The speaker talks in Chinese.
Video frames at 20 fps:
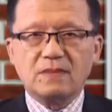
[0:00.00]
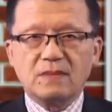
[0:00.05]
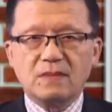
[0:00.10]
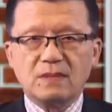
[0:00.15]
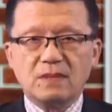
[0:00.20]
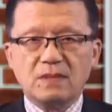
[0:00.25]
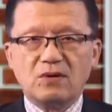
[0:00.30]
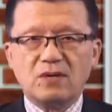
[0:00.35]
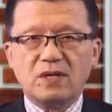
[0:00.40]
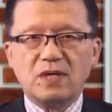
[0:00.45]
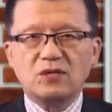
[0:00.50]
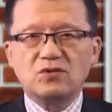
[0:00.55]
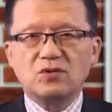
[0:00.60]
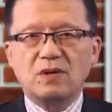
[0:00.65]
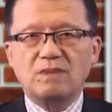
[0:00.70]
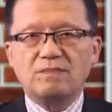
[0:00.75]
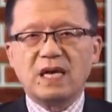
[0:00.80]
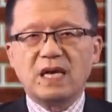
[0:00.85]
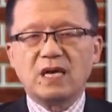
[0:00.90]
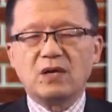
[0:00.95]
有人
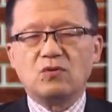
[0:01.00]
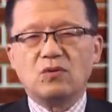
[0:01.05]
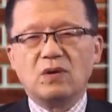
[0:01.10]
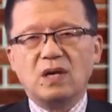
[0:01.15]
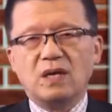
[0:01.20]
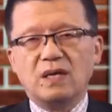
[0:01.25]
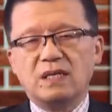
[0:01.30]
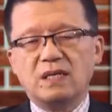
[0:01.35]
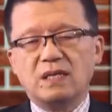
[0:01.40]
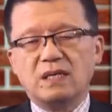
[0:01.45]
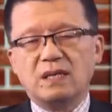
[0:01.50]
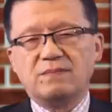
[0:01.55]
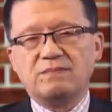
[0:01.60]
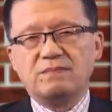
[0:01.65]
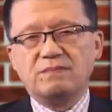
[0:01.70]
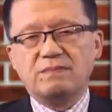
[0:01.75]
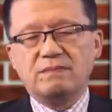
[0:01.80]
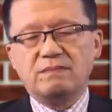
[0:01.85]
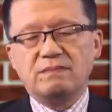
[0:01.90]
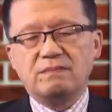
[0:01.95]
说美国也，
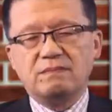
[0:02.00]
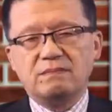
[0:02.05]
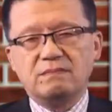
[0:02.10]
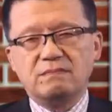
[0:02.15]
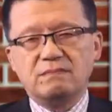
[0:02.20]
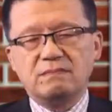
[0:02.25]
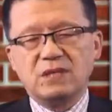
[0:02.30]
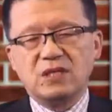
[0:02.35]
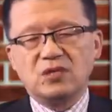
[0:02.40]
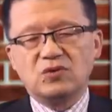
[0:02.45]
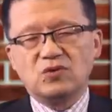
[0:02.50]
你